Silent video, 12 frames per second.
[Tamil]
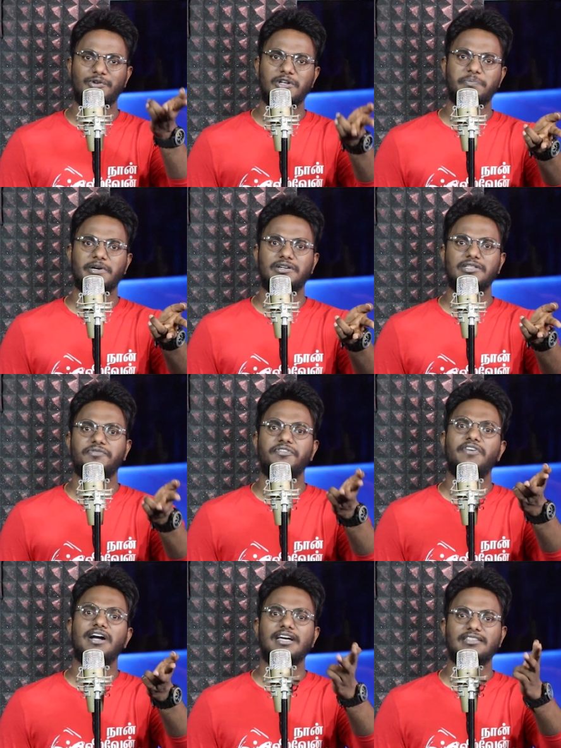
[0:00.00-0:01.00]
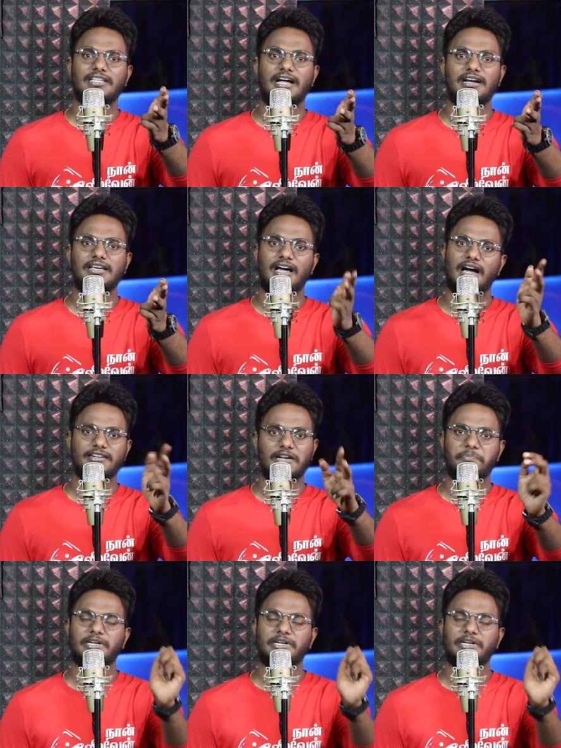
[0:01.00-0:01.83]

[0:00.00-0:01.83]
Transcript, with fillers: இன்னொரு பக்கம் இந்த விவாகரத்தான ஆண்கள்